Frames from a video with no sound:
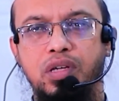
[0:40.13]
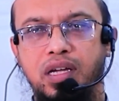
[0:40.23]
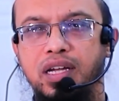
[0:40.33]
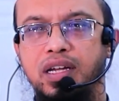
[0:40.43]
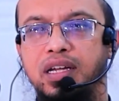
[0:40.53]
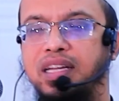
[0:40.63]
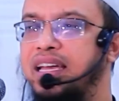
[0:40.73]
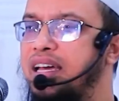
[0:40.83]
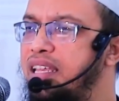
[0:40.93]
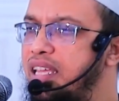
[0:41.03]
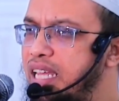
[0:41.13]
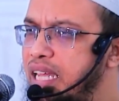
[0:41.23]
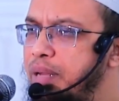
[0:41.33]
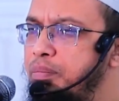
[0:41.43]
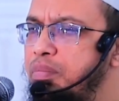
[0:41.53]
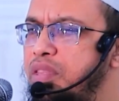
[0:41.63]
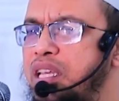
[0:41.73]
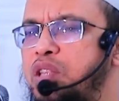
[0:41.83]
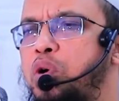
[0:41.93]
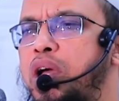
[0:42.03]
হ্যাঁ করিম
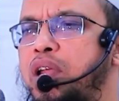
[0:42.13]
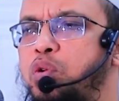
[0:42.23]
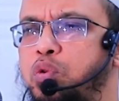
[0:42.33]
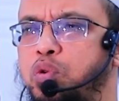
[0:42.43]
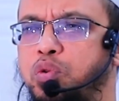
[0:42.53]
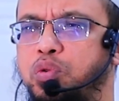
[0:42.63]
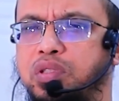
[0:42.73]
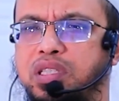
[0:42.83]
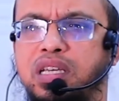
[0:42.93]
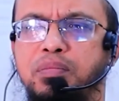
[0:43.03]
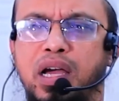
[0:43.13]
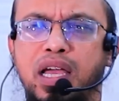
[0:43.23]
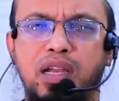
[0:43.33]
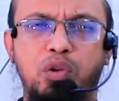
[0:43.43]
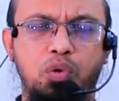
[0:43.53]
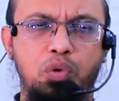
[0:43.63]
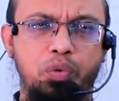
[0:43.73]
তিনি দয়ালু তিনি মায়ালু